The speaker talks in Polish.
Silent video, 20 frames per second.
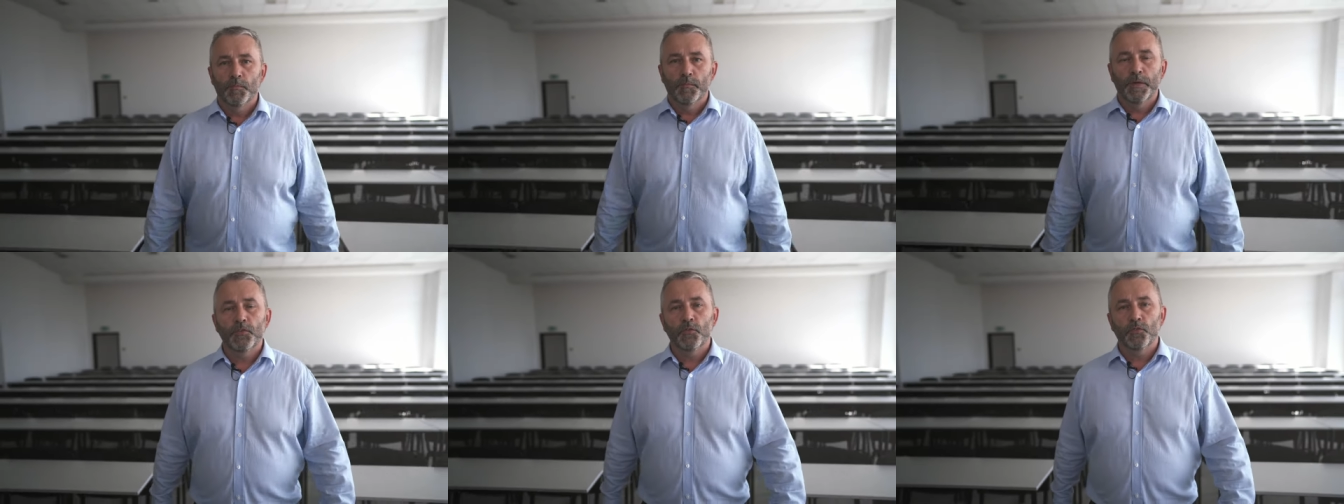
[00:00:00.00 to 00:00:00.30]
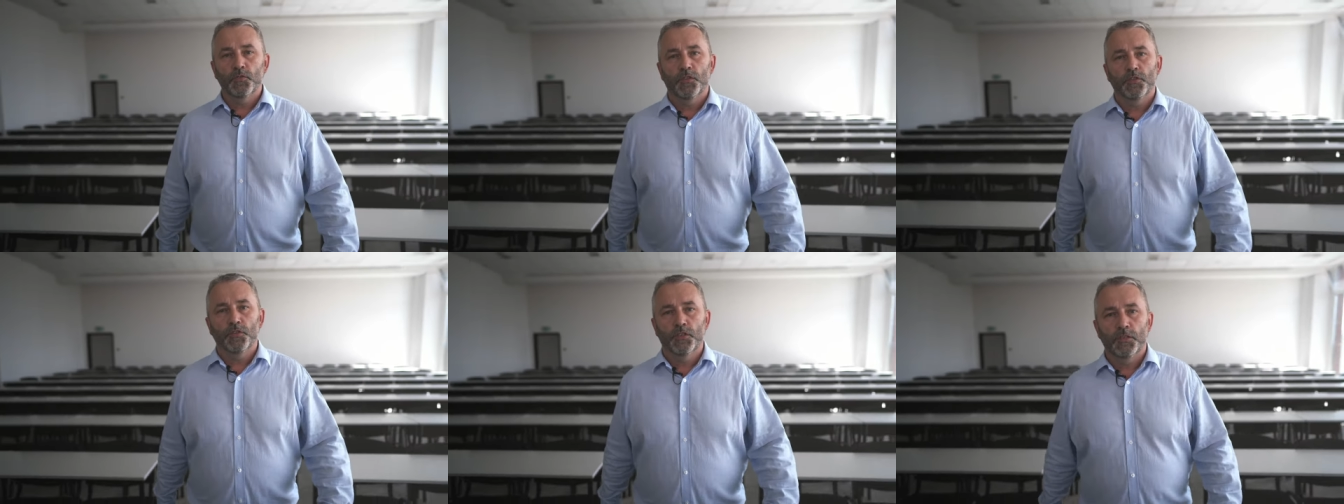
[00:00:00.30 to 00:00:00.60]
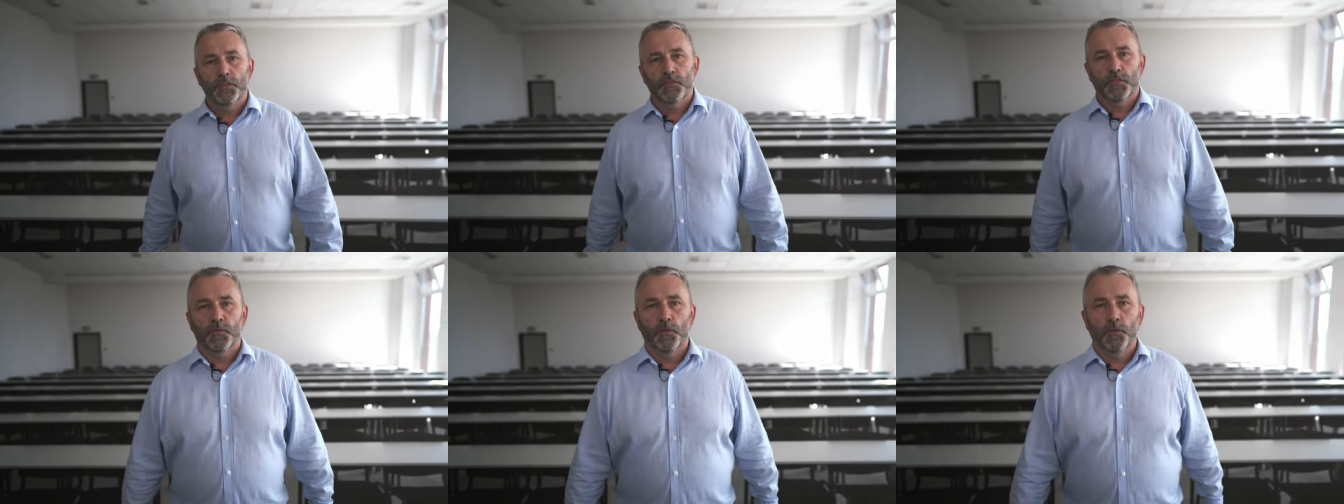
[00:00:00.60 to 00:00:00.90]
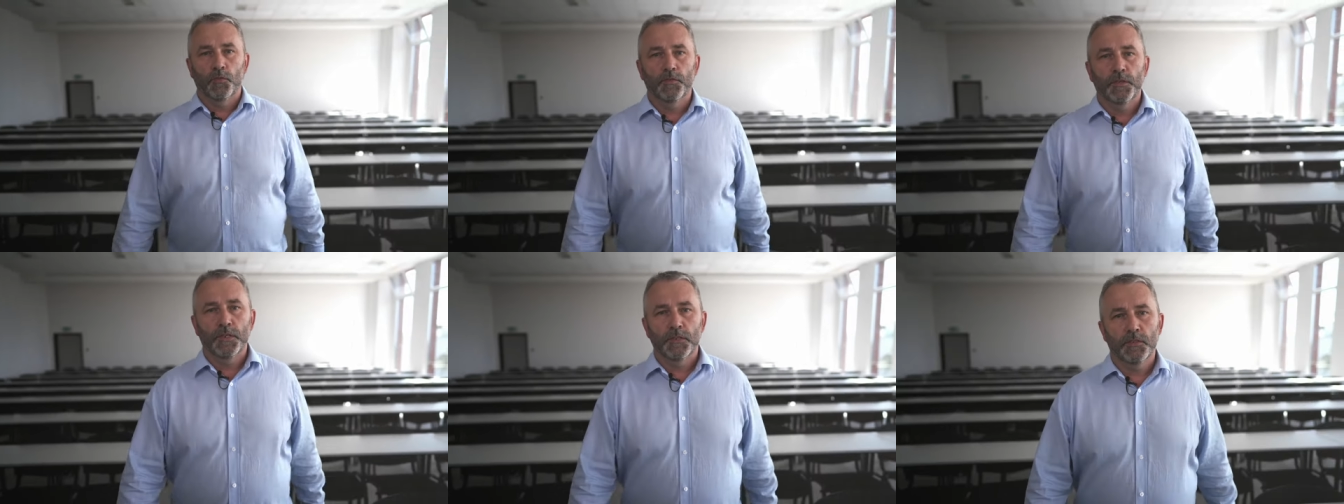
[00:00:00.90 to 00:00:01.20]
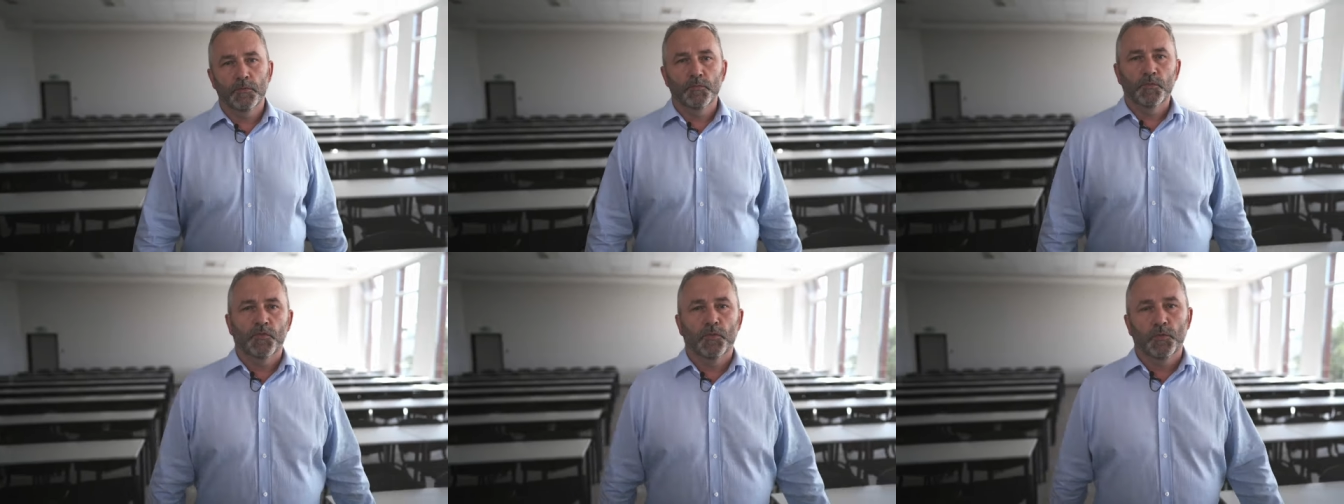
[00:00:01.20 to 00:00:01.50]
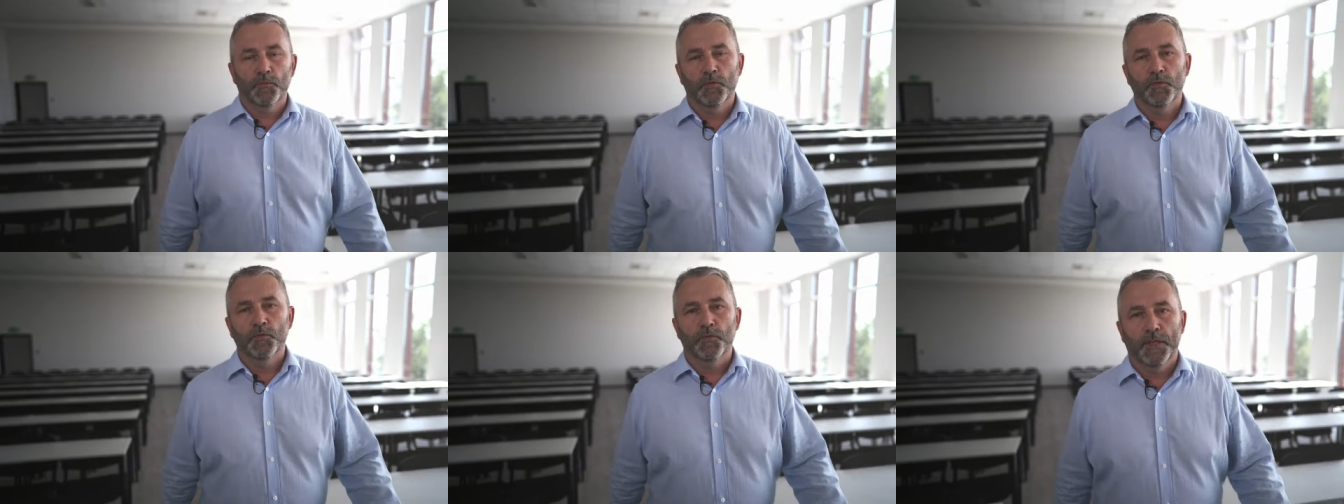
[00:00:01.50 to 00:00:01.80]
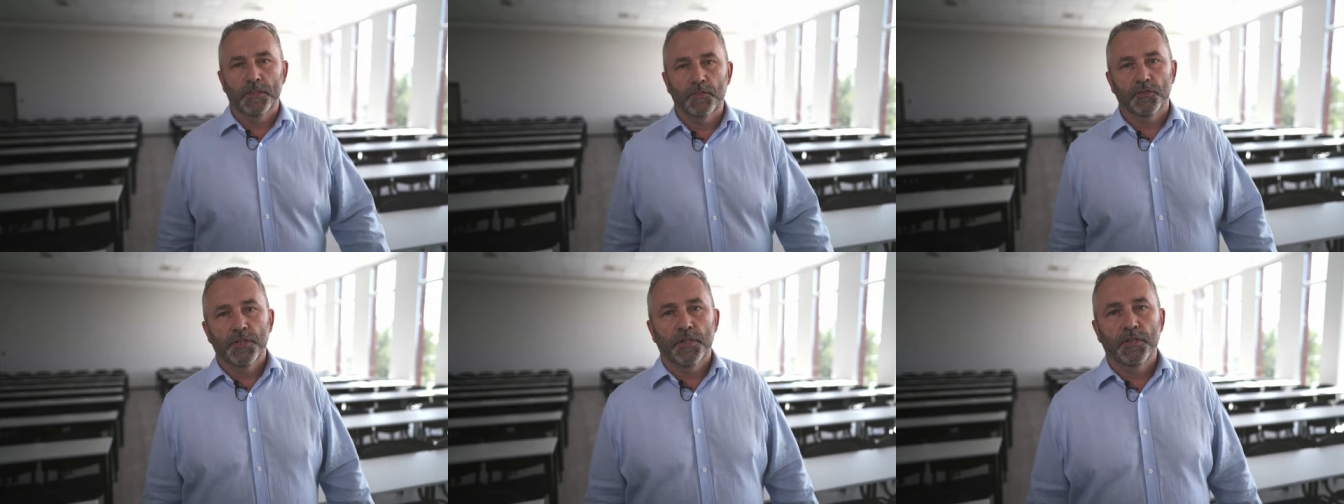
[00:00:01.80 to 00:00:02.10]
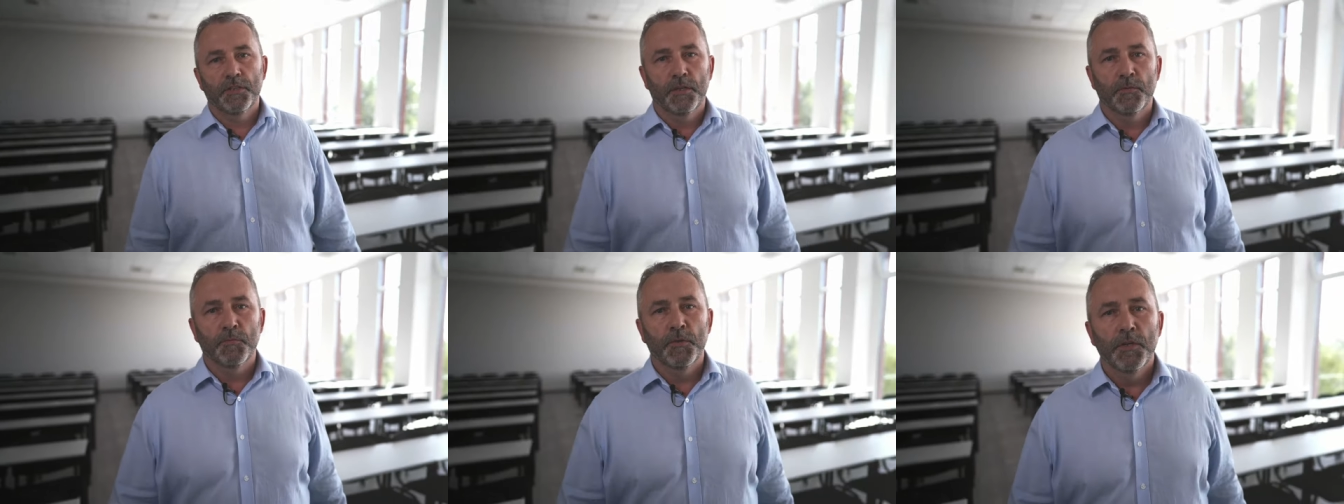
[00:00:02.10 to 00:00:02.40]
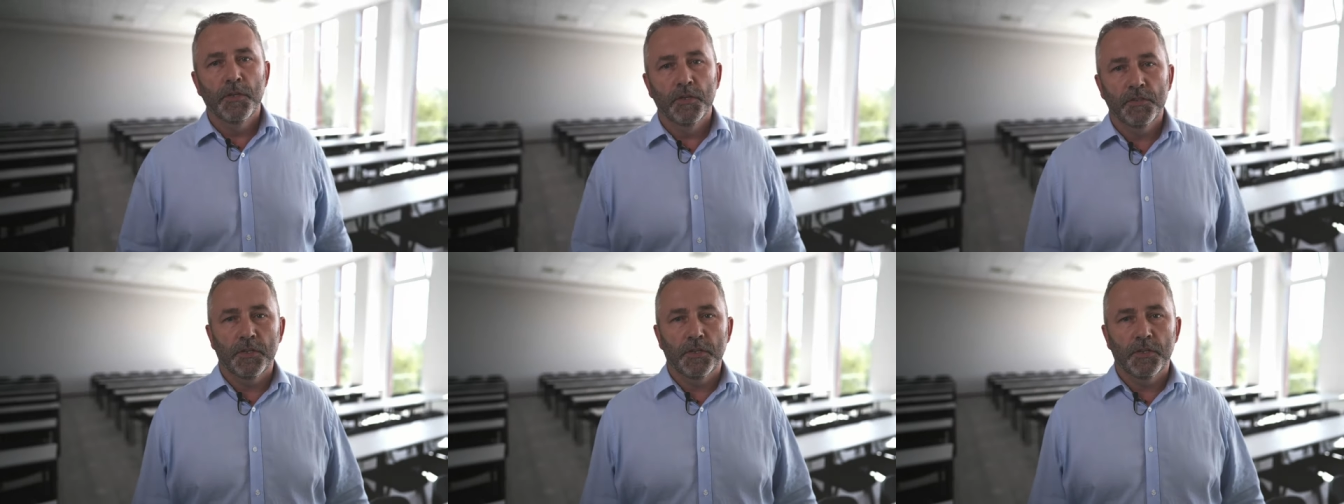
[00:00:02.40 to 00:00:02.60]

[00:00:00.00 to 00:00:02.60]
będą się dzielić swoją wiedzą, swoim doświadczeniem,